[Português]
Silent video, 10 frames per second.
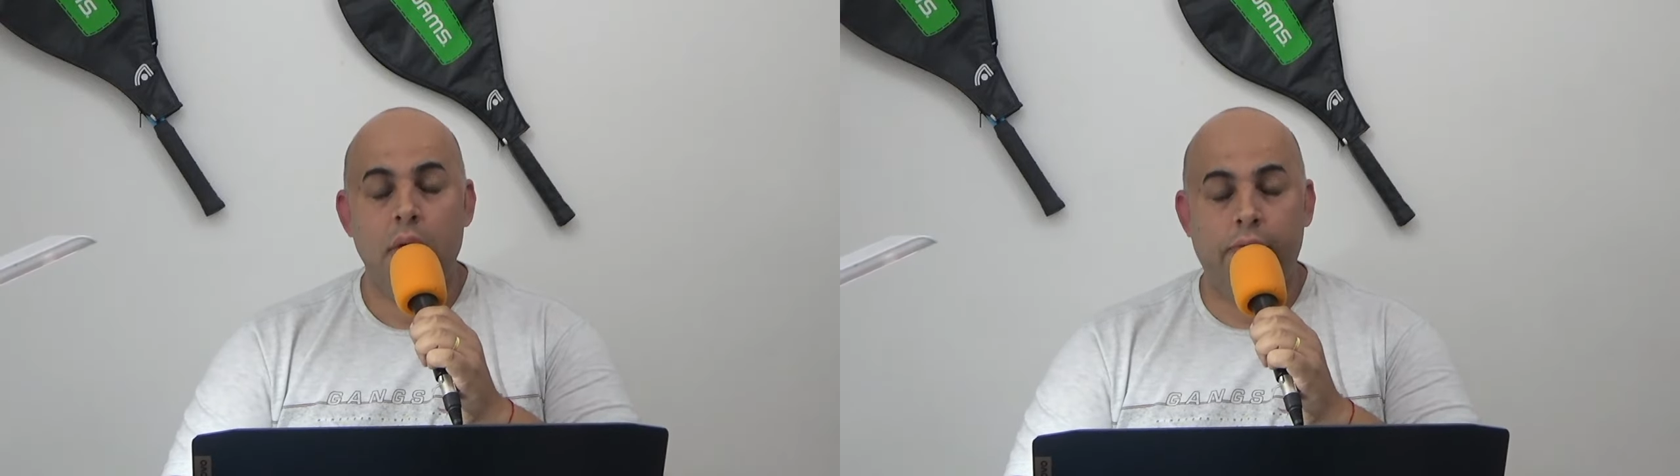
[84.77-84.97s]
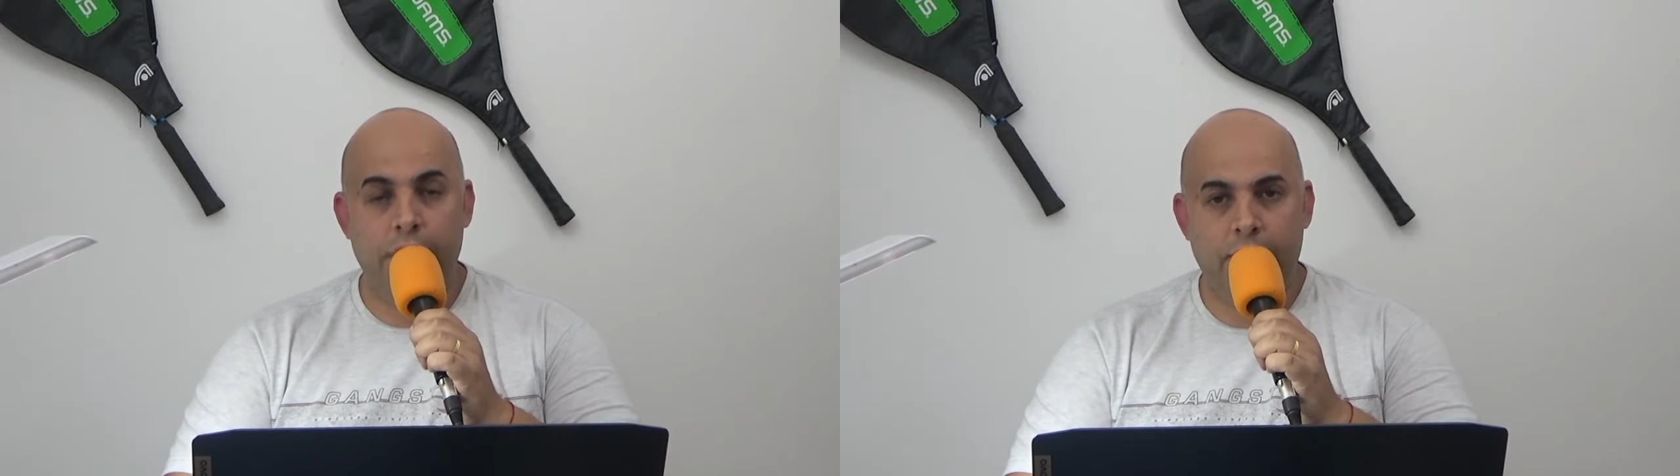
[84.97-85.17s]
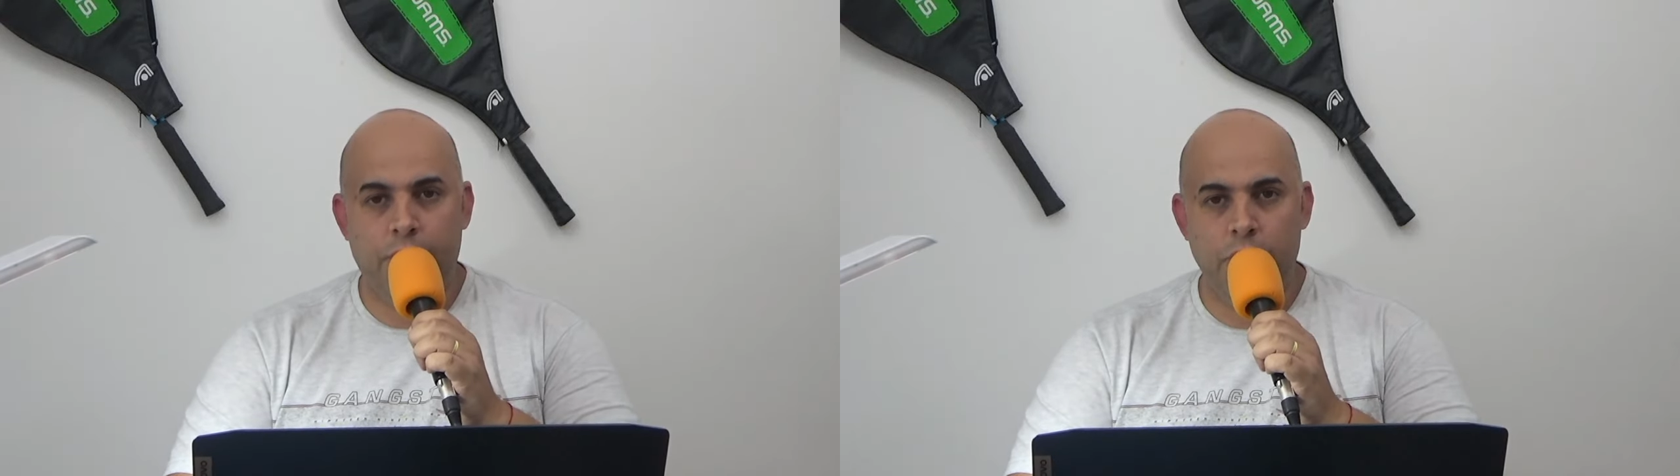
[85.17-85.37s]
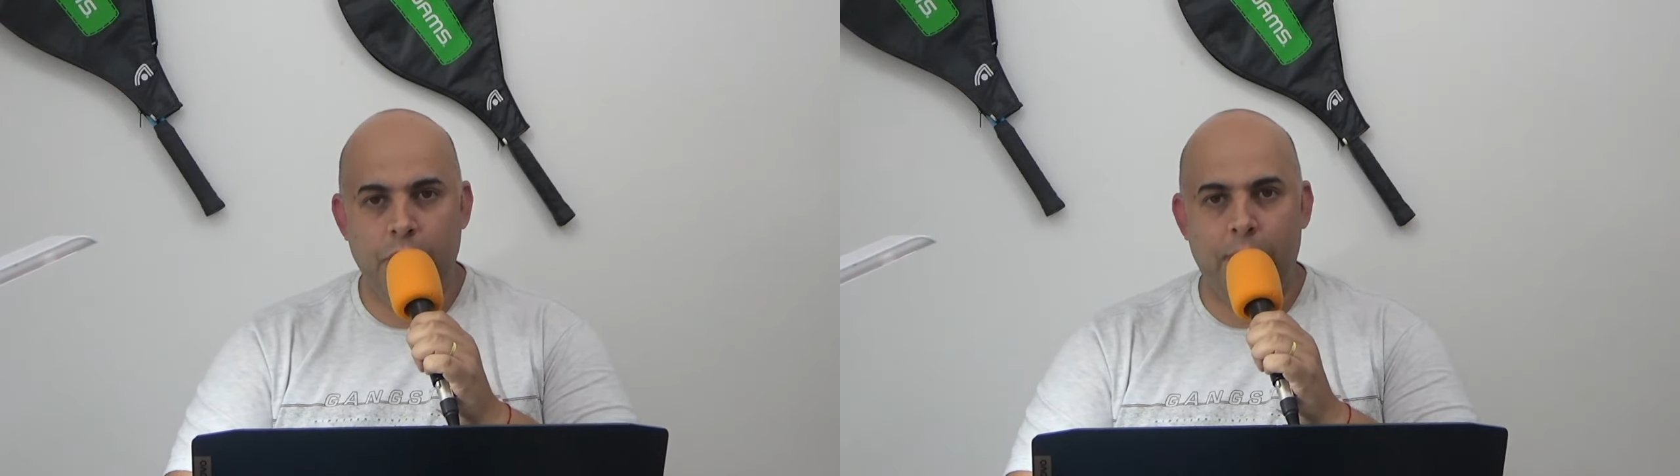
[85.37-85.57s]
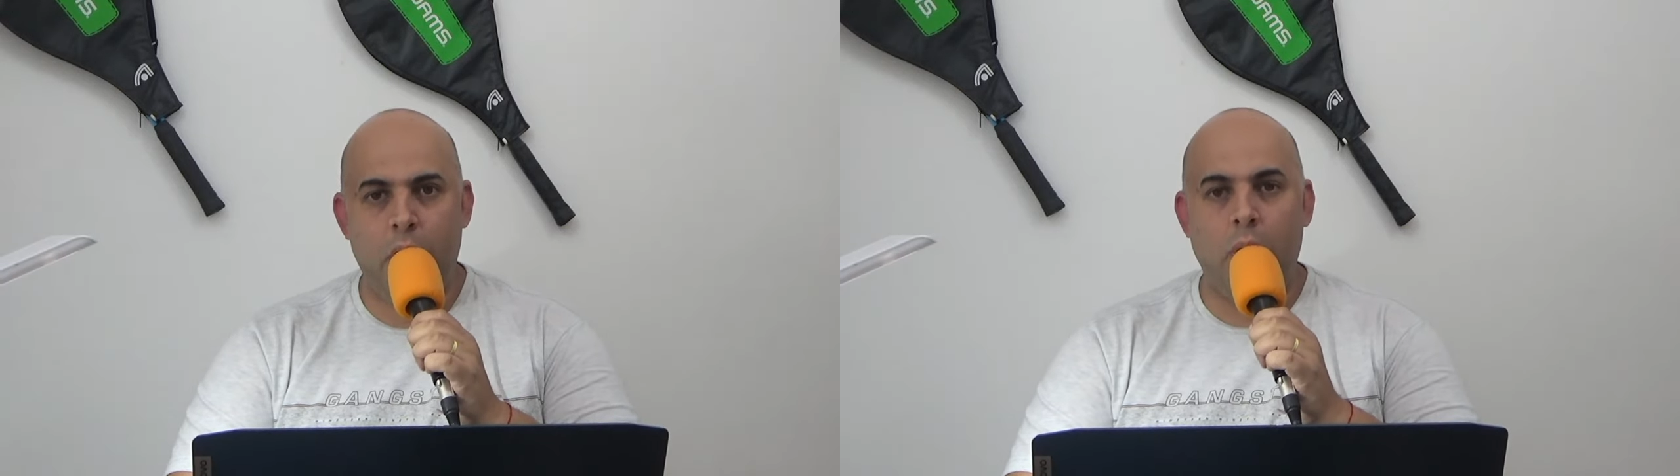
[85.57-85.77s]

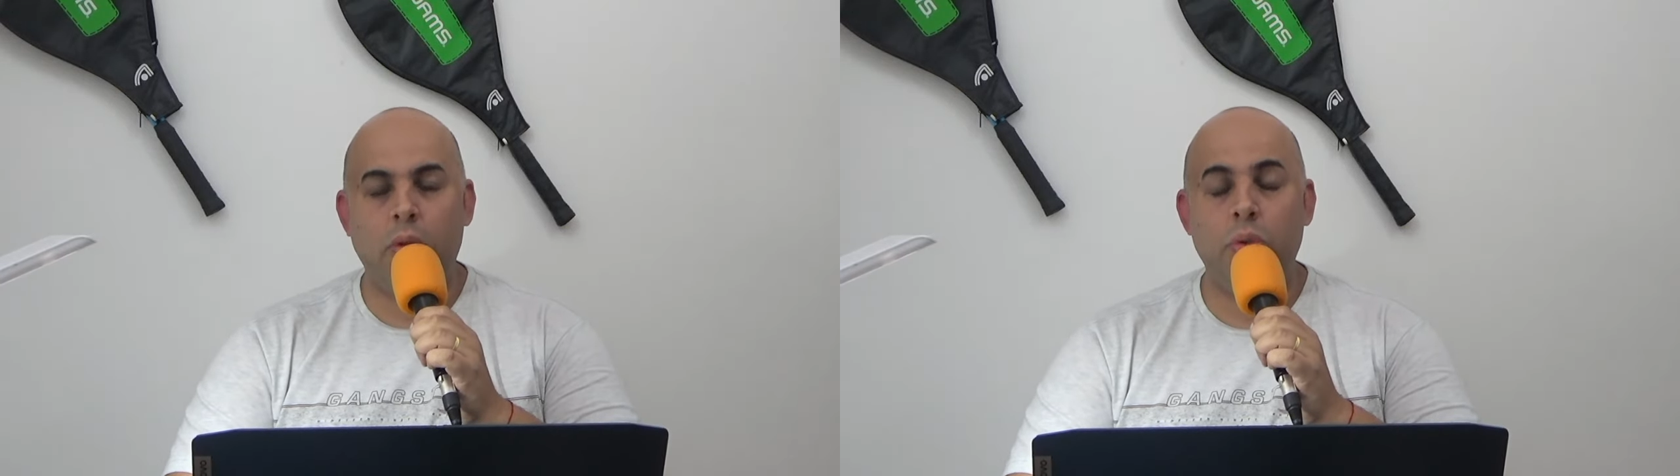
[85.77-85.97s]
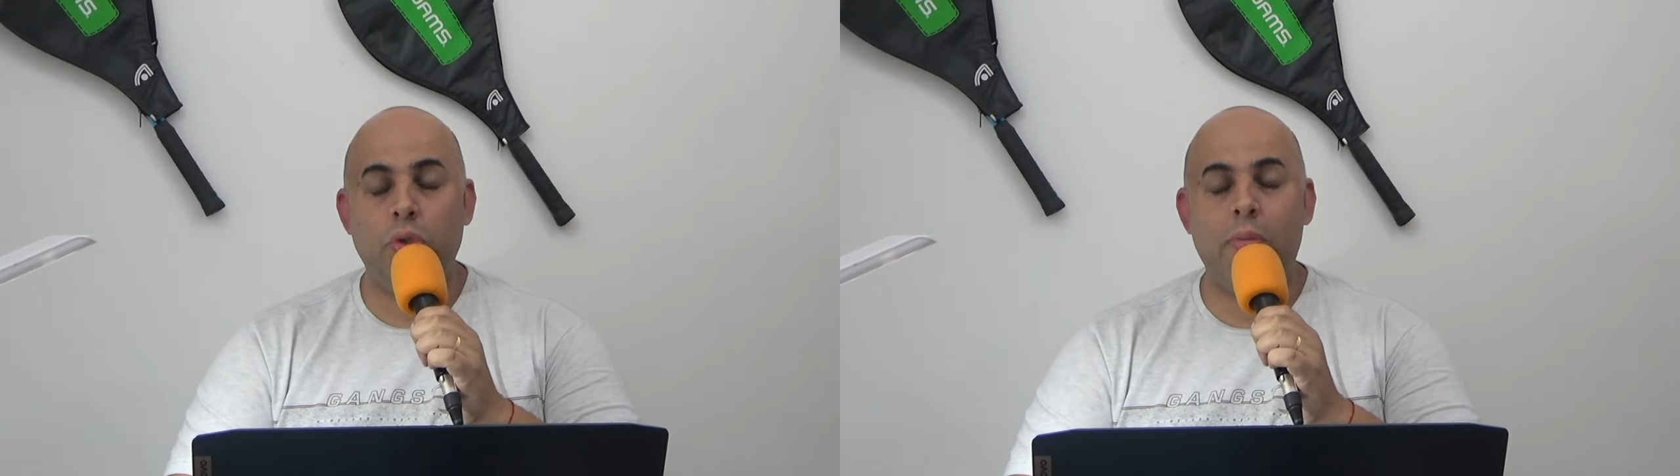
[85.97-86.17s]
VFutebol, tudo